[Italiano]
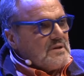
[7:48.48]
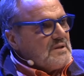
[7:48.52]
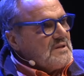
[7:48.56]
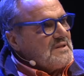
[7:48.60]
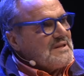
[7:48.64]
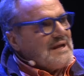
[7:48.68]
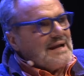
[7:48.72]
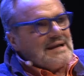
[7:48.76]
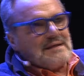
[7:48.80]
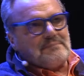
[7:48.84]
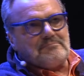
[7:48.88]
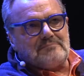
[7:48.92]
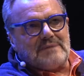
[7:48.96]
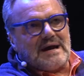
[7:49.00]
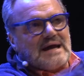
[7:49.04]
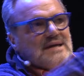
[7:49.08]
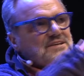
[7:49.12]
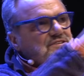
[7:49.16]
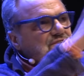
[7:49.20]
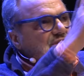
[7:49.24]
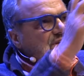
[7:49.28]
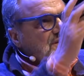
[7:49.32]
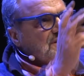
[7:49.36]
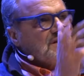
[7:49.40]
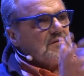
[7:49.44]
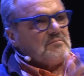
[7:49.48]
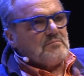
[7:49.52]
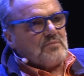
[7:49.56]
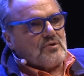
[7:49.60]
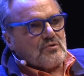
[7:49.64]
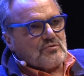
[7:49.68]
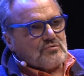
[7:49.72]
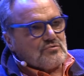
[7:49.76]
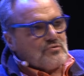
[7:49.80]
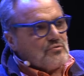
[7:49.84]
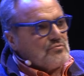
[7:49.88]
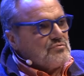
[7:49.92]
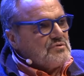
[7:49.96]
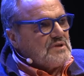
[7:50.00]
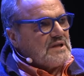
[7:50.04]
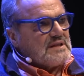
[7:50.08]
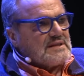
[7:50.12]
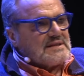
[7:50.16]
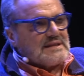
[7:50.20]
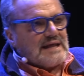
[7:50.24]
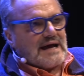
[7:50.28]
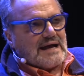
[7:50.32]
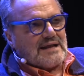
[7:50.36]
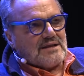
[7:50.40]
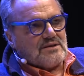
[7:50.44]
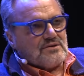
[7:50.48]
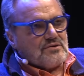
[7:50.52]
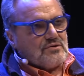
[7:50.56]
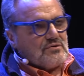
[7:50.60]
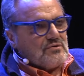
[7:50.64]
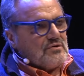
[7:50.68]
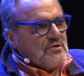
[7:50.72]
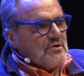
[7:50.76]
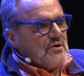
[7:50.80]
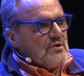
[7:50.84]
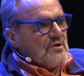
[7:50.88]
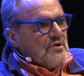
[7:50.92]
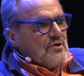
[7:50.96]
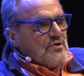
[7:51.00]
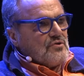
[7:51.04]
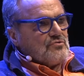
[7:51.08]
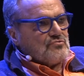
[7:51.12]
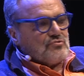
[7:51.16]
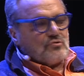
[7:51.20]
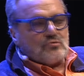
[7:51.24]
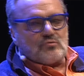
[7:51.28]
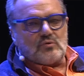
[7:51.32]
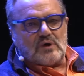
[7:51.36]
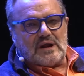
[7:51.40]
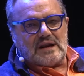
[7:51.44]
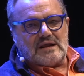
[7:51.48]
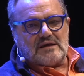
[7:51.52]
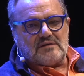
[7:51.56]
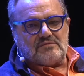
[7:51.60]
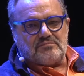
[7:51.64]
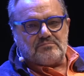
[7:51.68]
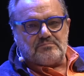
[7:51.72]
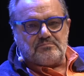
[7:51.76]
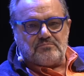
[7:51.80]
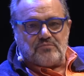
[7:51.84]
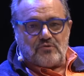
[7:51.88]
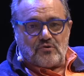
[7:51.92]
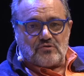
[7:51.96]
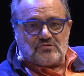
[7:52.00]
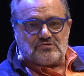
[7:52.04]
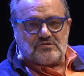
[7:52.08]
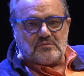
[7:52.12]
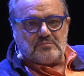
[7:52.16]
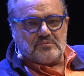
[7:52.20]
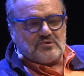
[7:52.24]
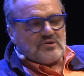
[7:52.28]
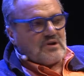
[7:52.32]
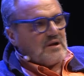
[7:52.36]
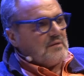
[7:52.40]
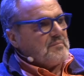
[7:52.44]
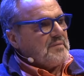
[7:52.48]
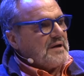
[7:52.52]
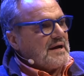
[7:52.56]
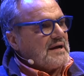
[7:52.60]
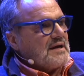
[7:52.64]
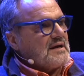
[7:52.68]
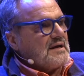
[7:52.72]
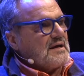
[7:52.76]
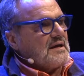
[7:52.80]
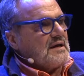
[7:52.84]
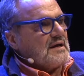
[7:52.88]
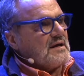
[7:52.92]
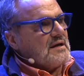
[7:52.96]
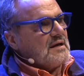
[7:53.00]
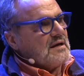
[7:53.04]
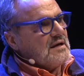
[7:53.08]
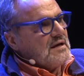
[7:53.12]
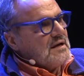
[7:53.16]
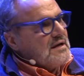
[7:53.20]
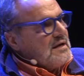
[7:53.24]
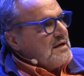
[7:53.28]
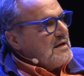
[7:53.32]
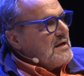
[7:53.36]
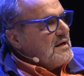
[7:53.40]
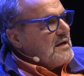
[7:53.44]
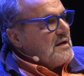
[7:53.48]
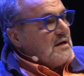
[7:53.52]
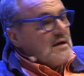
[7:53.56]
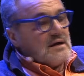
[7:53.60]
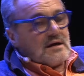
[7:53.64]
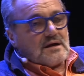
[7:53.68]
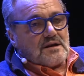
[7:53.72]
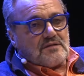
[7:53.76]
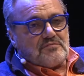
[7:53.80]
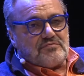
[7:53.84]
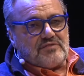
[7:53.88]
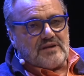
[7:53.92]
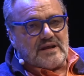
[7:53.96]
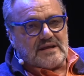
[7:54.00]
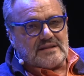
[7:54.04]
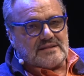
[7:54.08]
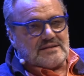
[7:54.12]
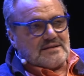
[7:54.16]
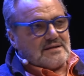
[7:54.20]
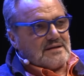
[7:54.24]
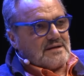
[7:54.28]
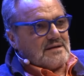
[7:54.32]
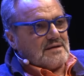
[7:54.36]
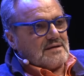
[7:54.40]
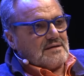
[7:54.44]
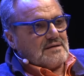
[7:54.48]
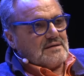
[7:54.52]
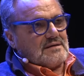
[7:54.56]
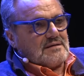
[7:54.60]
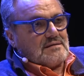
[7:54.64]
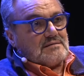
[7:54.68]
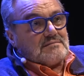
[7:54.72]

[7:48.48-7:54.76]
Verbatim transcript: dall'immagine del mondo un dettaglio sul quale forse bisognerebbe anche riflettere,